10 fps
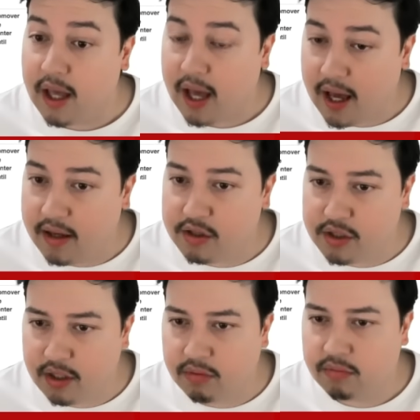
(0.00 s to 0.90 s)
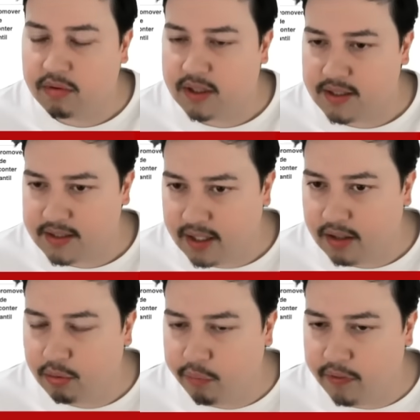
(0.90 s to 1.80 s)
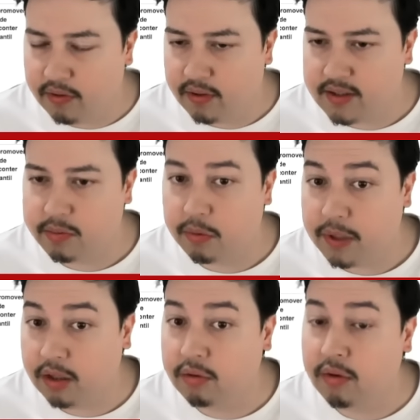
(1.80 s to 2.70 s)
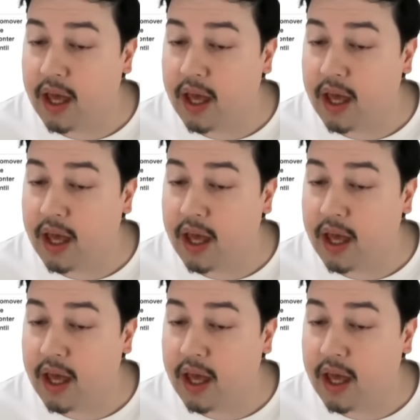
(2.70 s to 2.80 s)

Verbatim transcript: a região que está em conflito nesse momento é